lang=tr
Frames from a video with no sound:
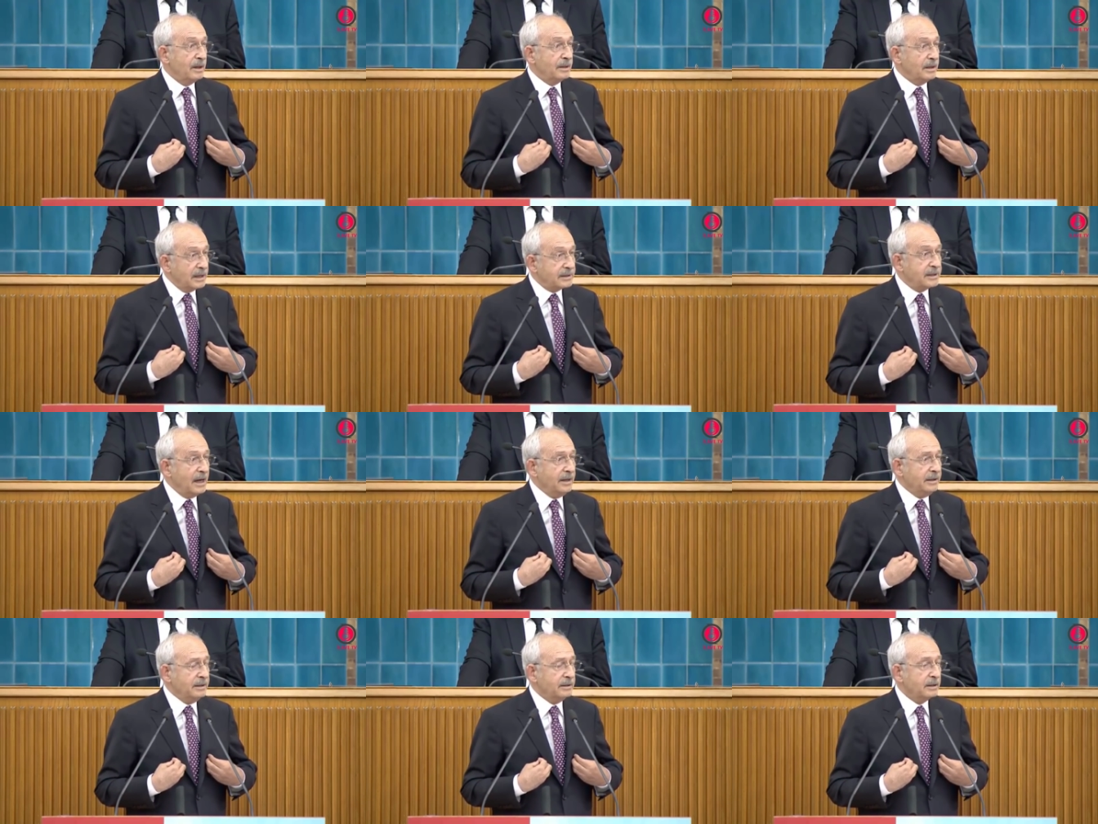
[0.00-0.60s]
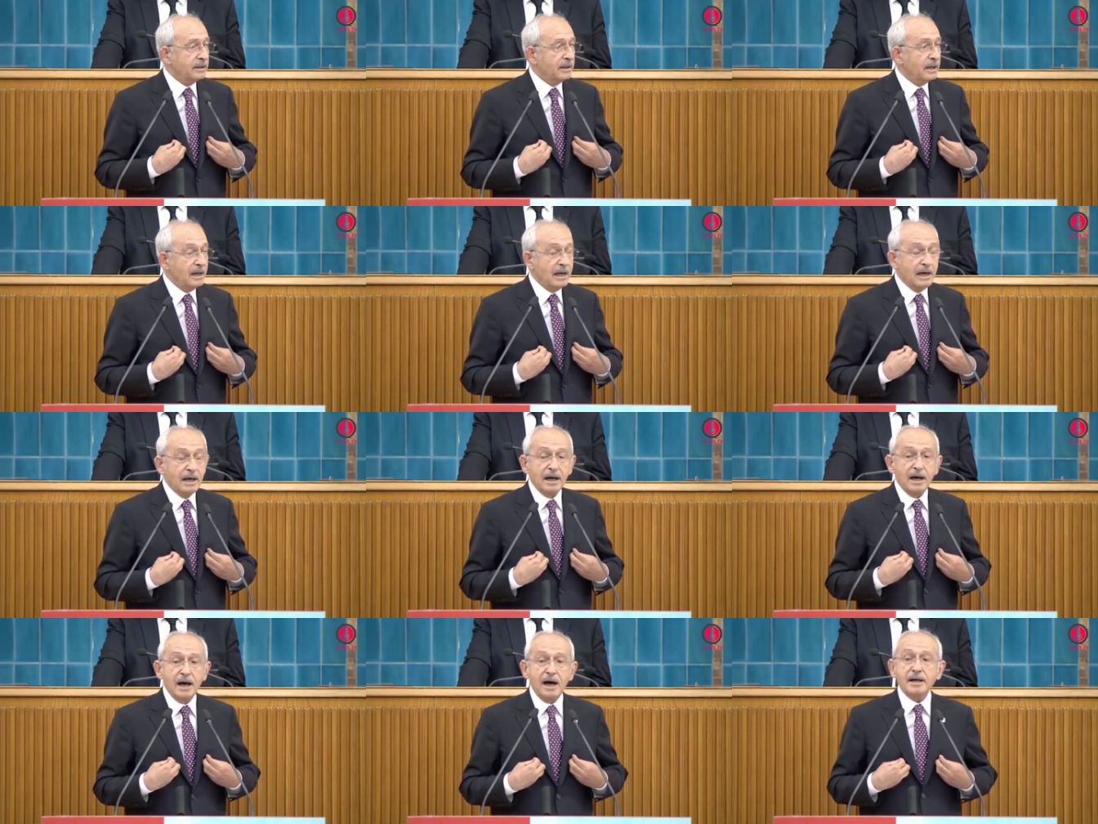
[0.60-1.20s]
Neden?
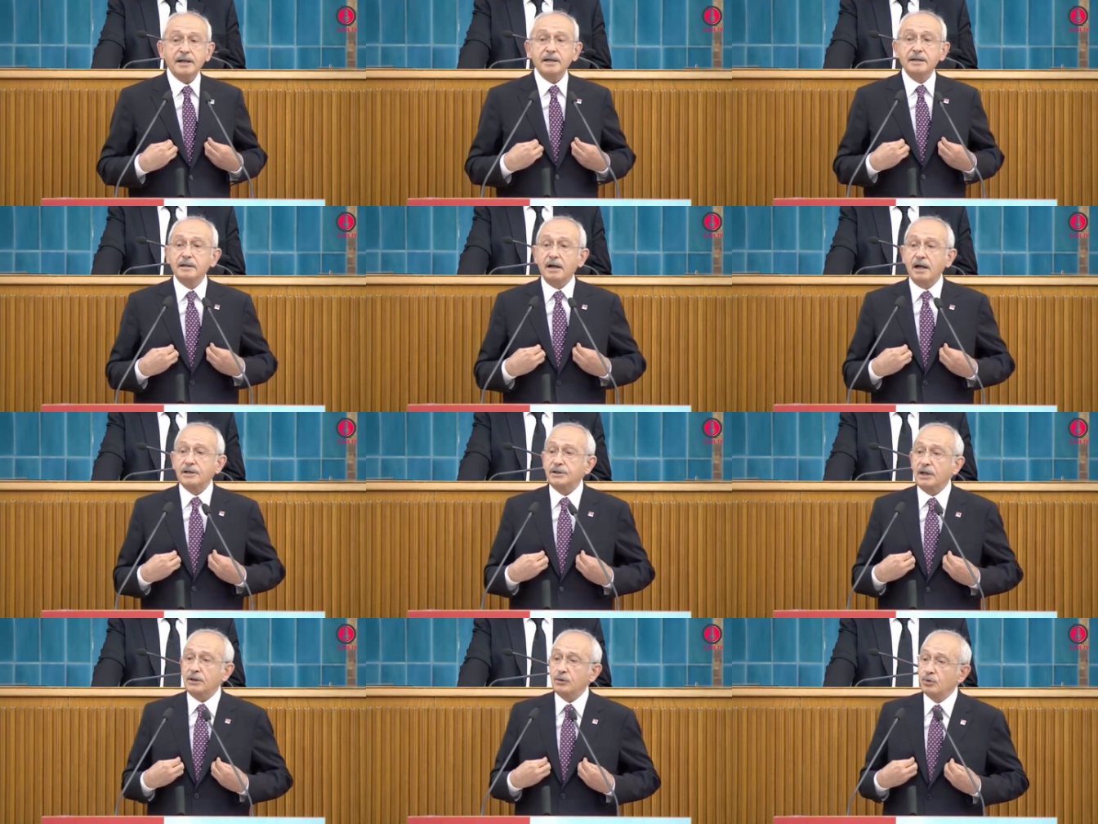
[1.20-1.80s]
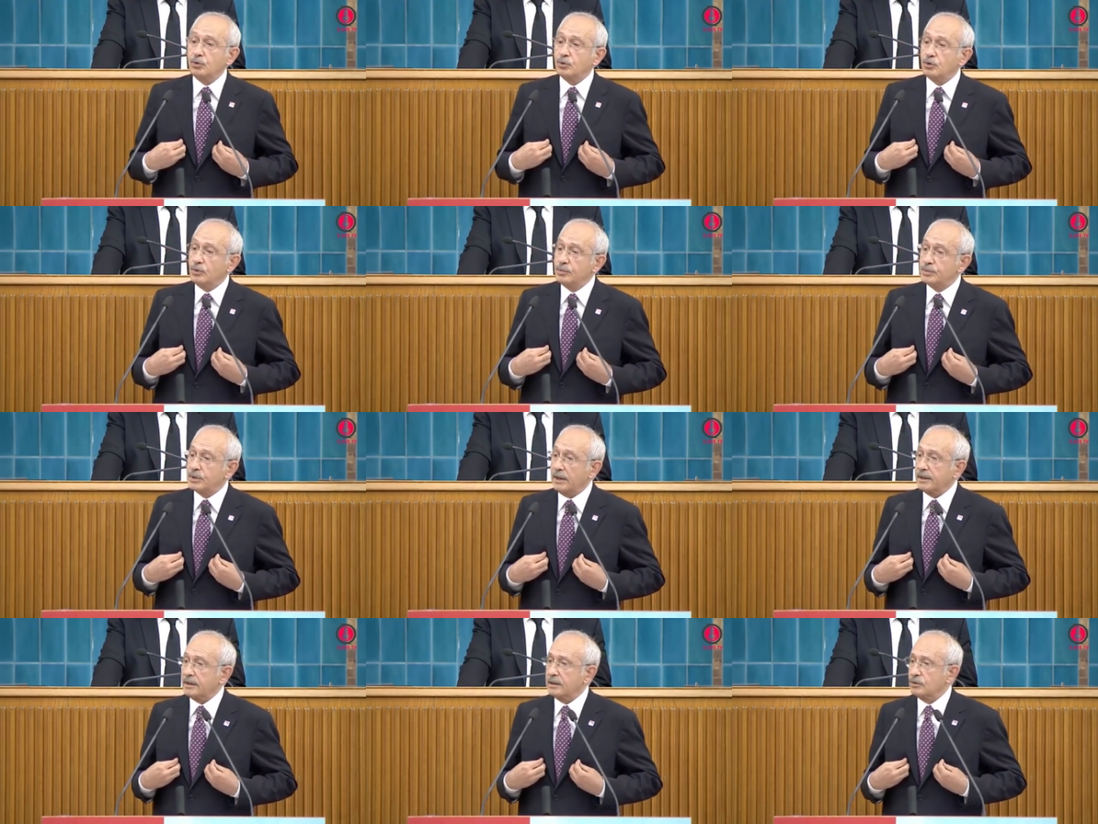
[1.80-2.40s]
Her inanca
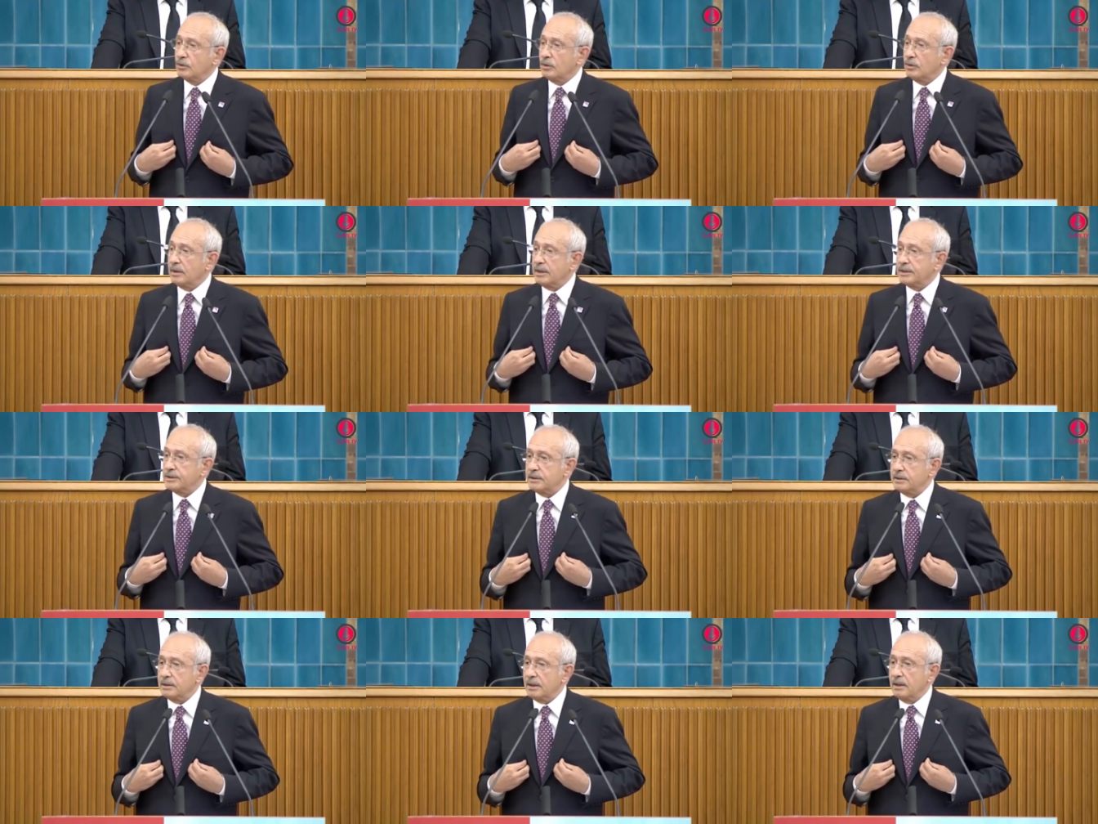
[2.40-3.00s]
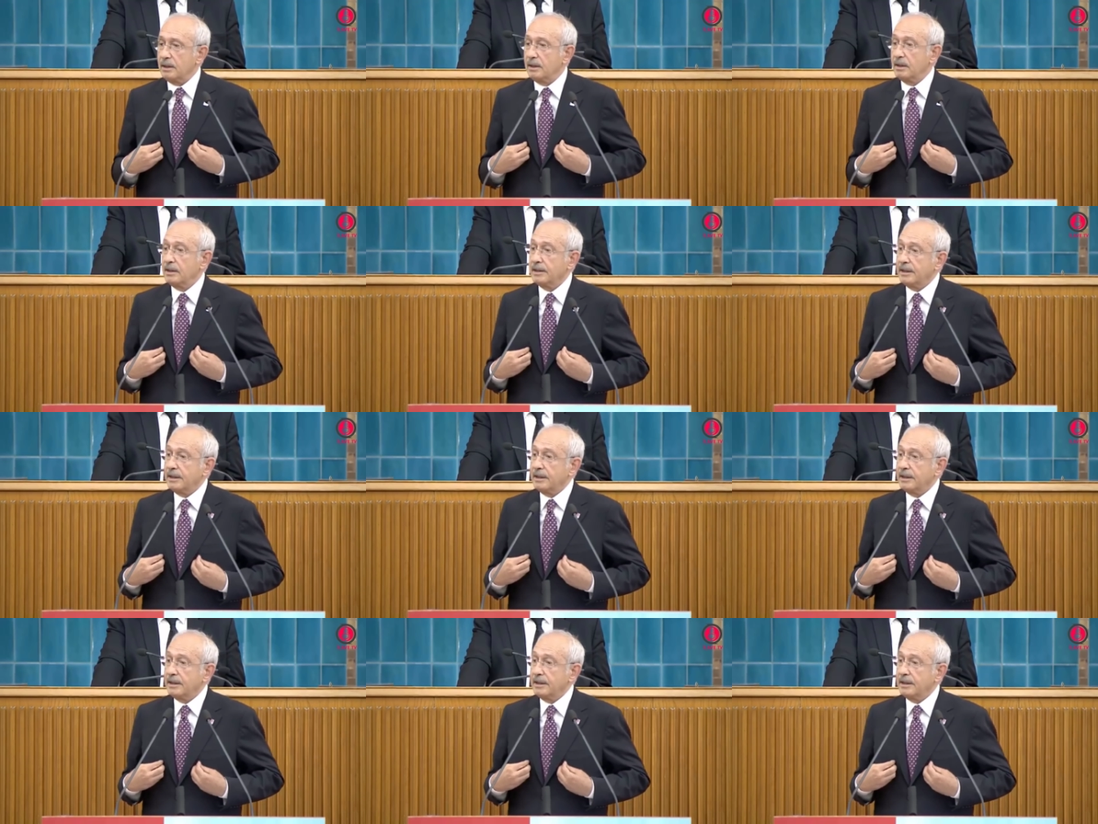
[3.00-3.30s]
duyduğum saygı dolayısıyla.